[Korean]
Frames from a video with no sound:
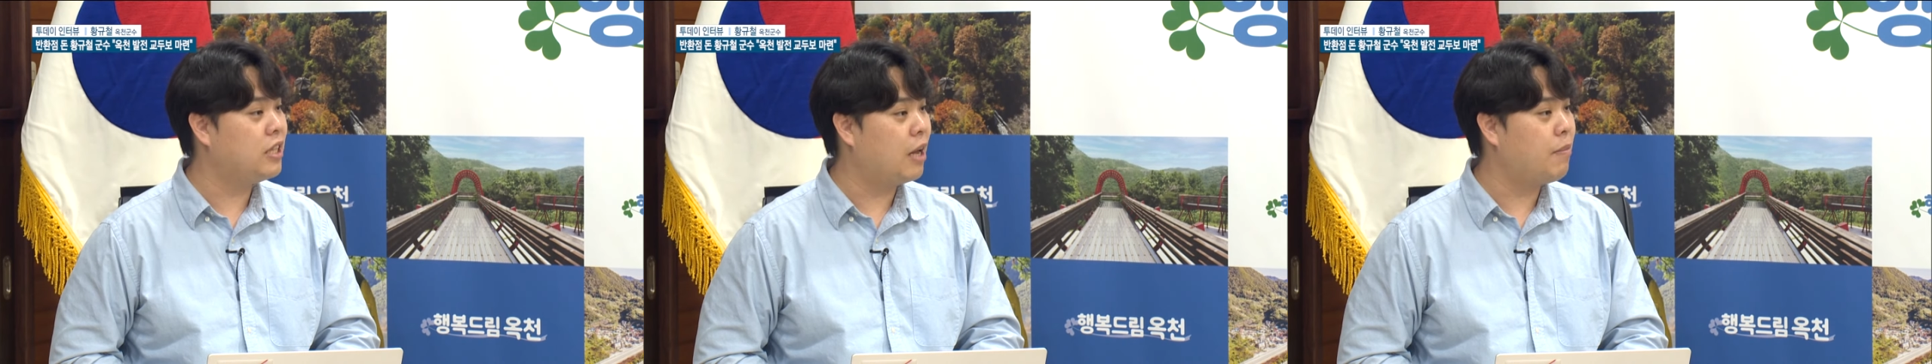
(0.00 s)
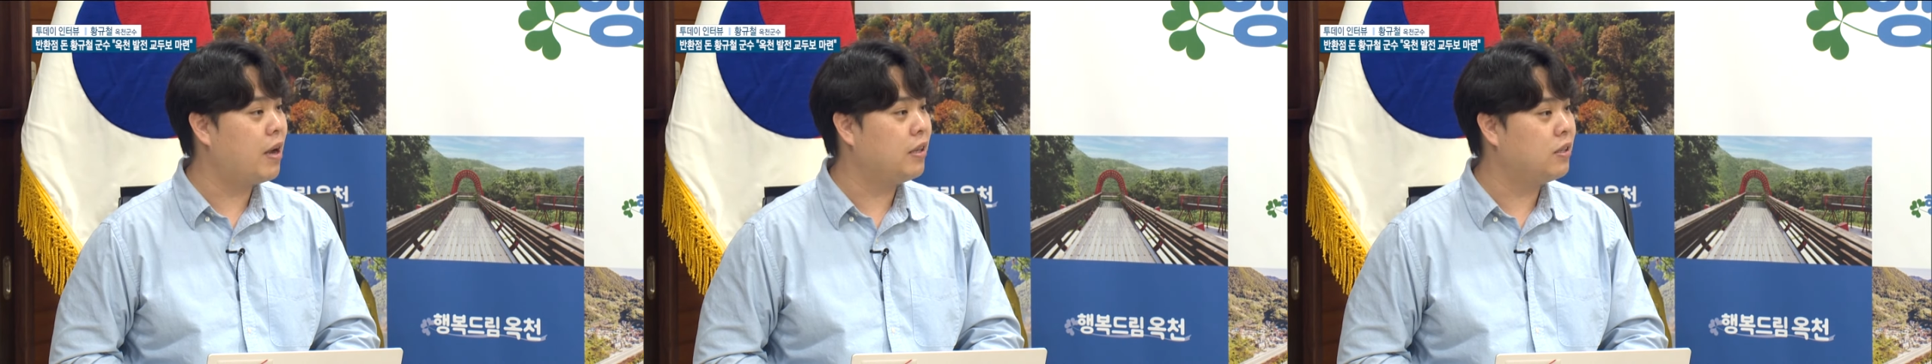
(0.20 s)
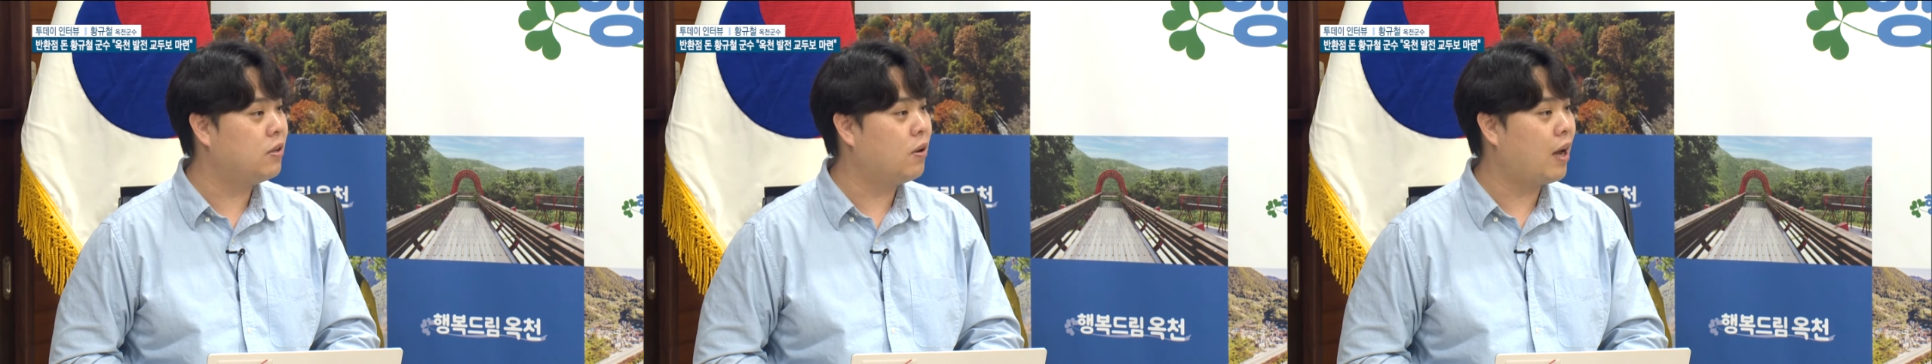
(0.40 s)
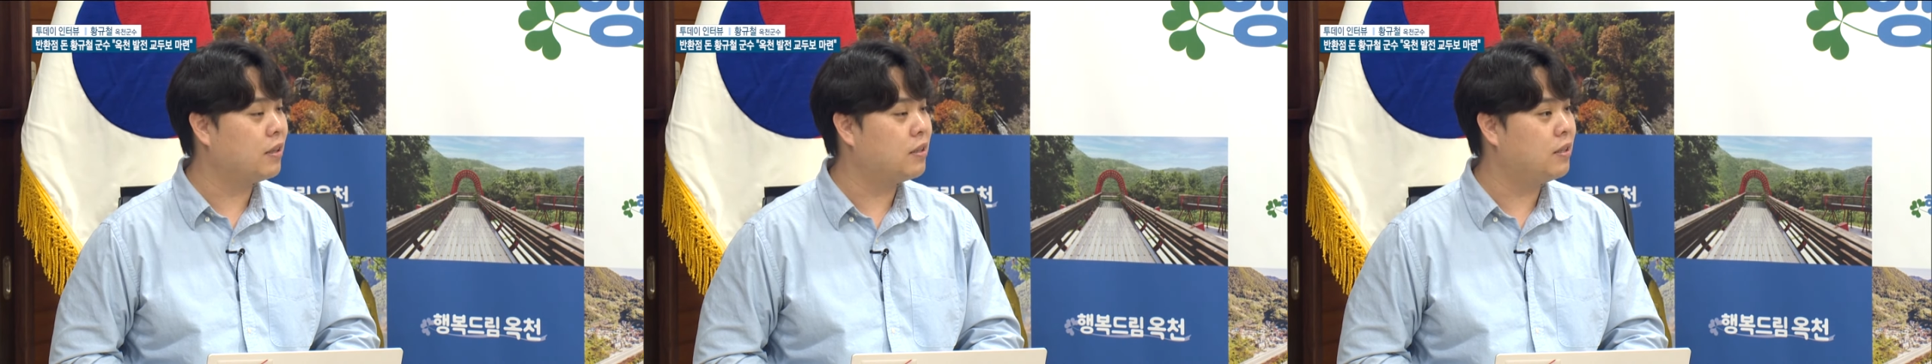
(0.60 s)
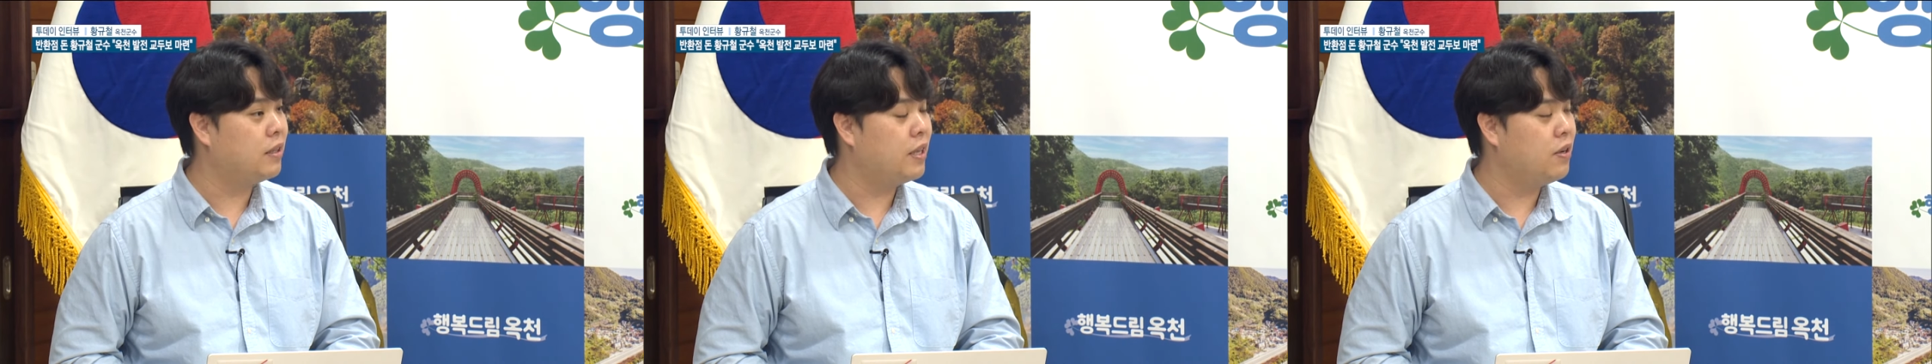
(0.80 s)
남아있는 것
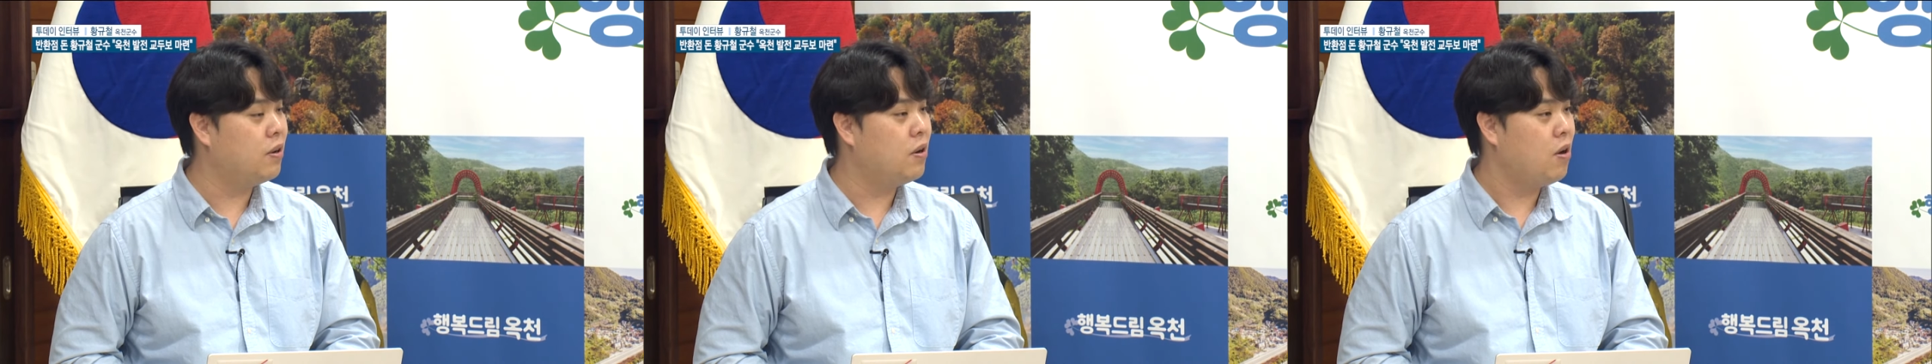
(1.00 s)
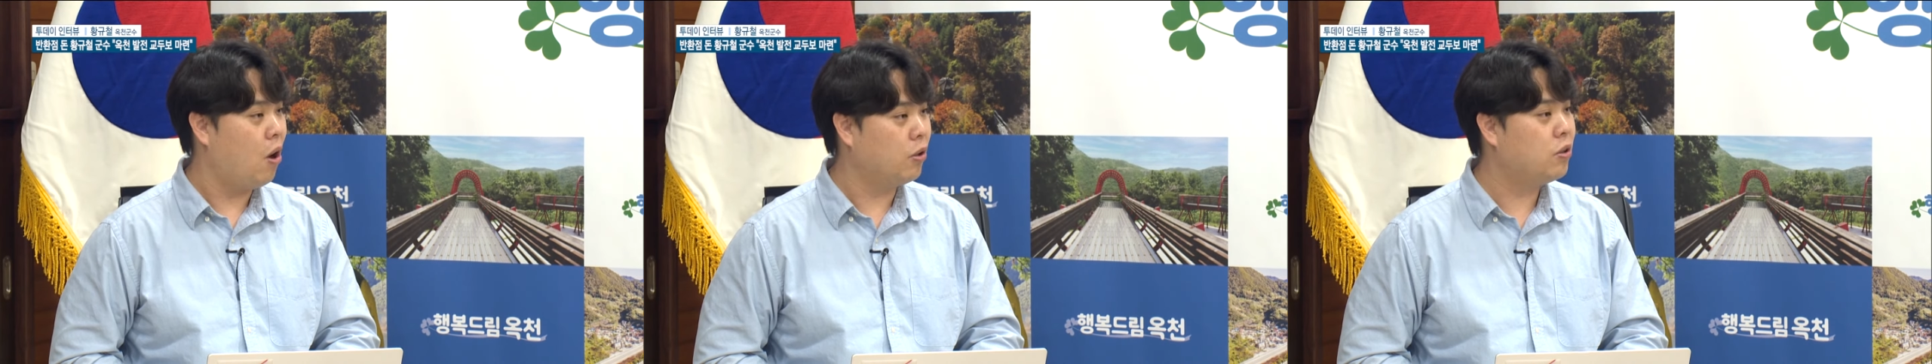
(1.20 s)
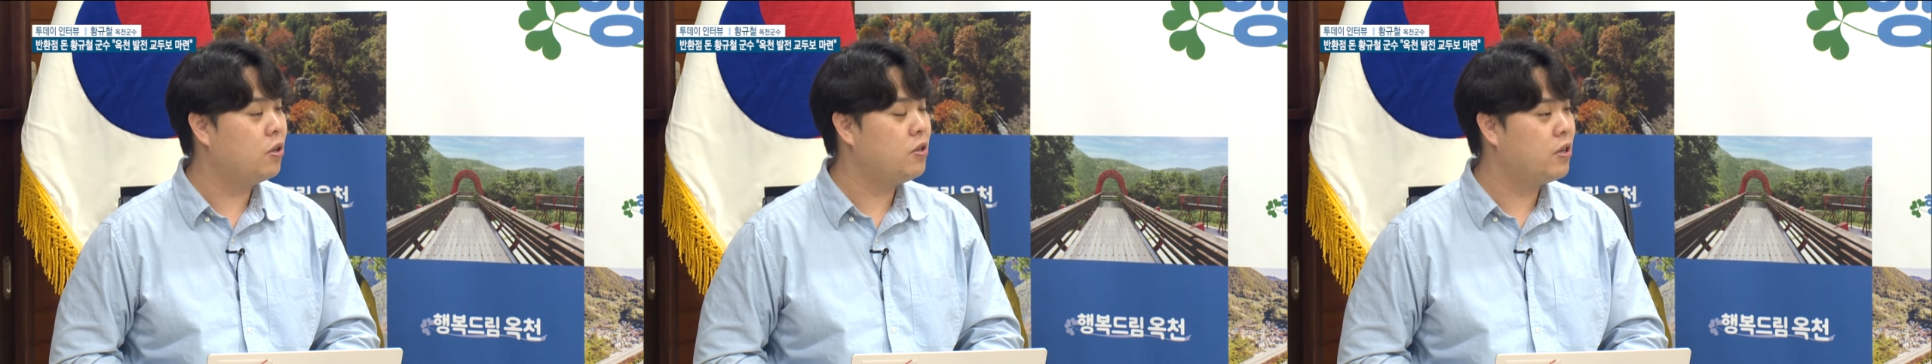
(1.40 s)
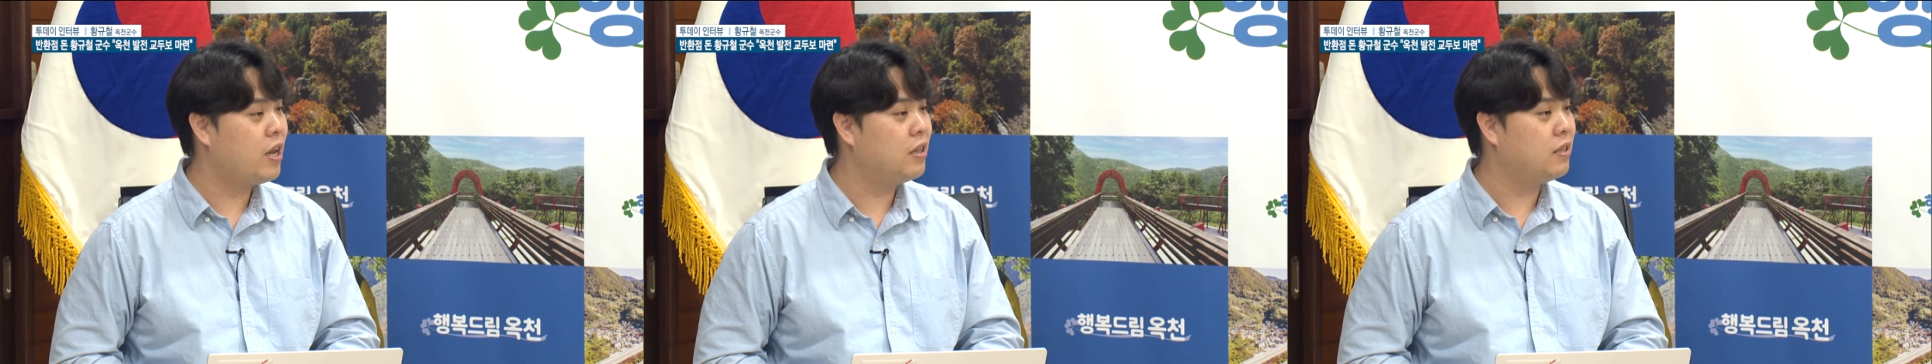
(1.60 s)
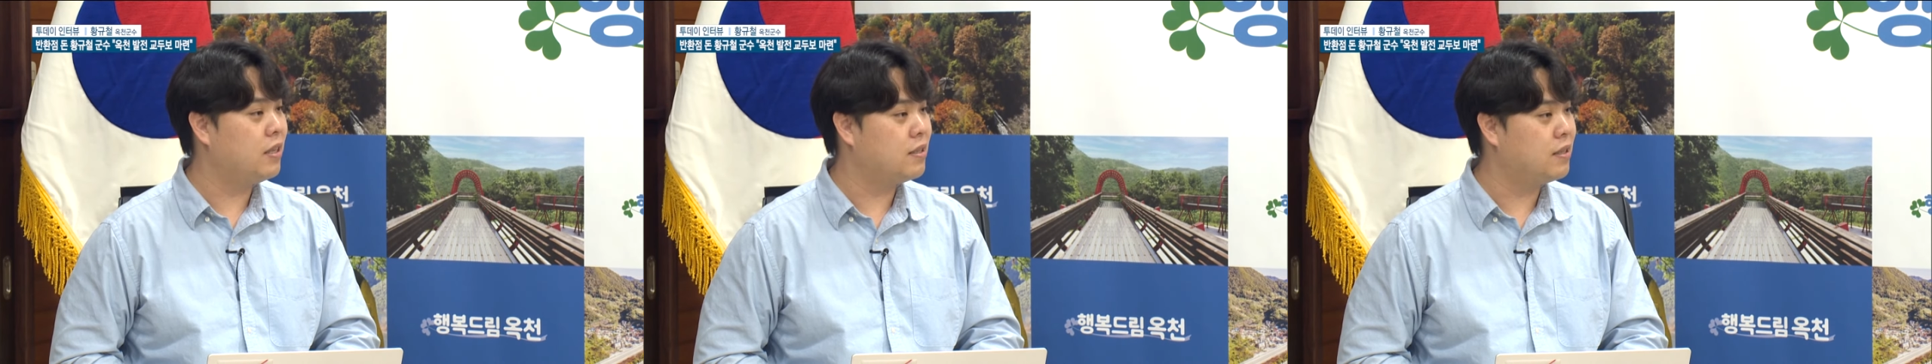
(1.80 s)
같은데요. 어떤 현안들이